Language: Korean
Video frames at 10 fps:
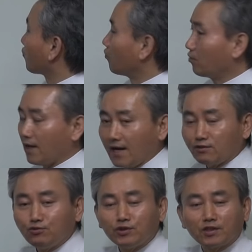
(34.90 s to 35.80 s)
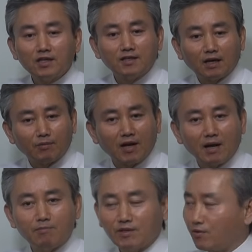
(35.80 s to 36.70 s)
궁은 아주 쉽게 얘기하면,
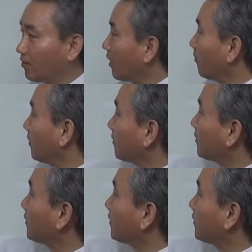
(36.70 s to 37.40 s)
한마디로 얘기하면